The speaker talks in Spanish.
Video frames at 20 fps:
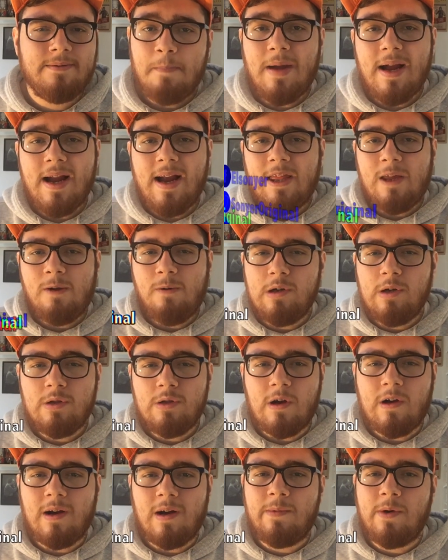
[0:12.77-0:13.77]
Manga de
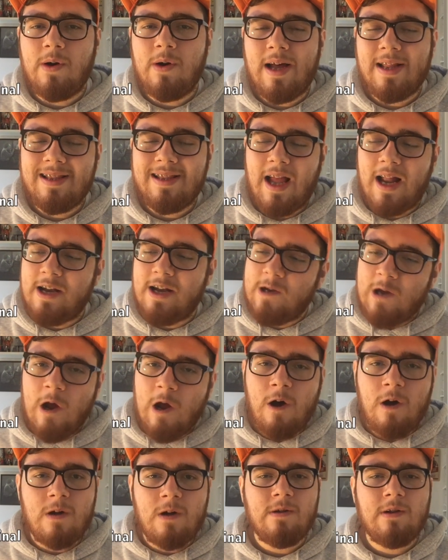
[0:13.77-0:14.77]
bolutos, ¿cómo andan?
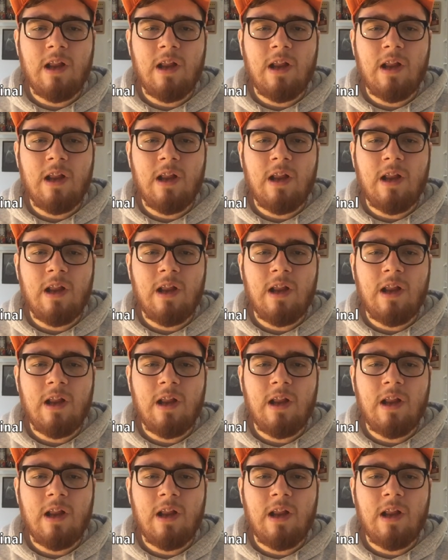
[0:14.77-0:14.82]
No,